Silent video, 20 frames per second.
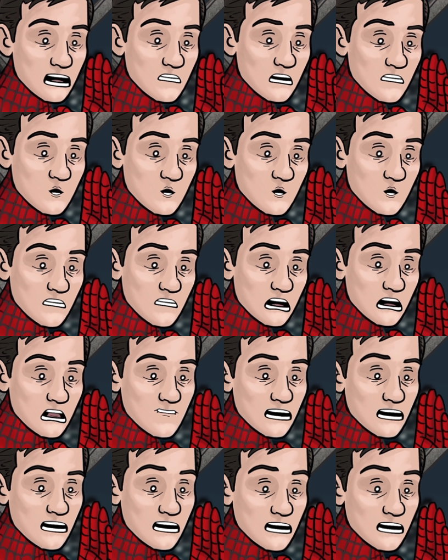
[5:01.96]
вы же
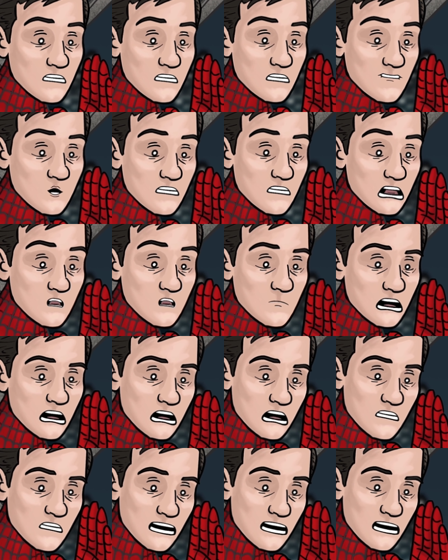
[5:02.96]
сознаетесь во всех
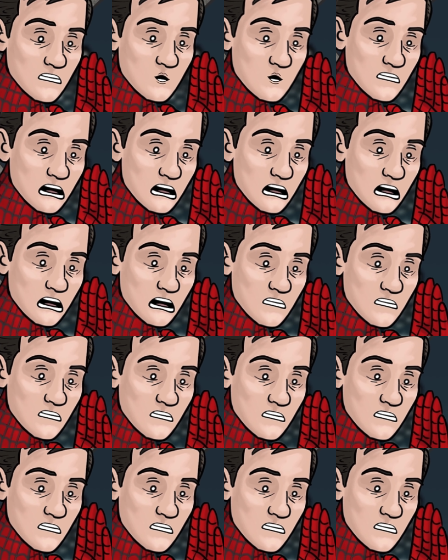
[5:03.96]
ваших злодеяниях.